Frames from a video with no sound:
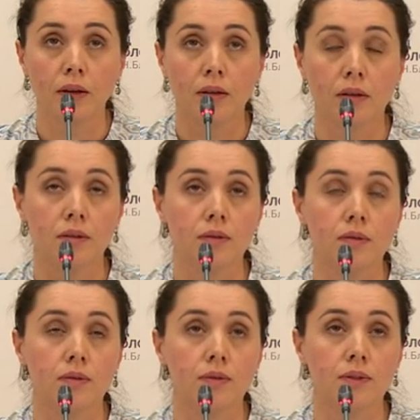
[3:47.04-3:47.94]

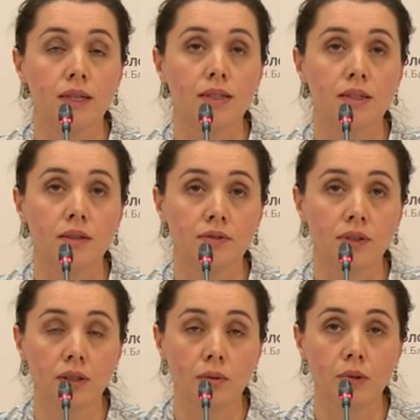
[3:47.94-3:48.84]
Э,
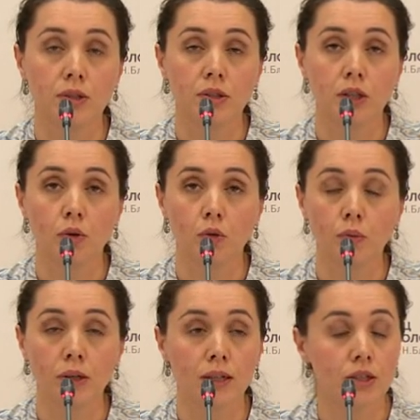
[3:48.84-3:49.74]
стадирование
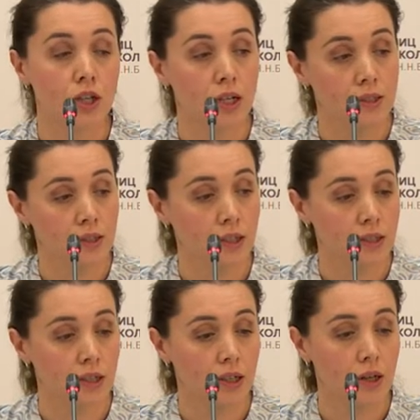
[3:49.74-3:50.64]
мезотелиома отличается
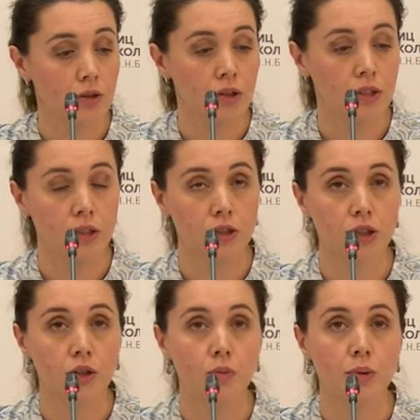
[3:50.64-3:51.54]
несколько от
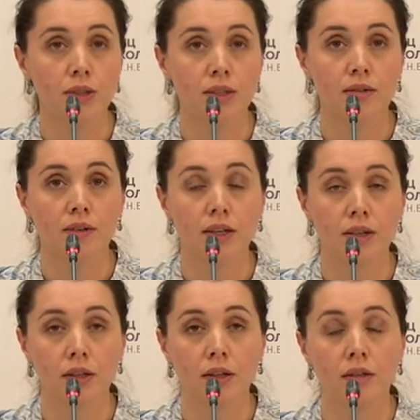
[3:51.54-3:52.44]
классического
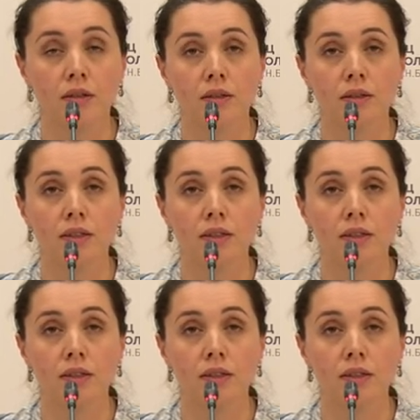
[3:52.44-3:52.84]
представления э,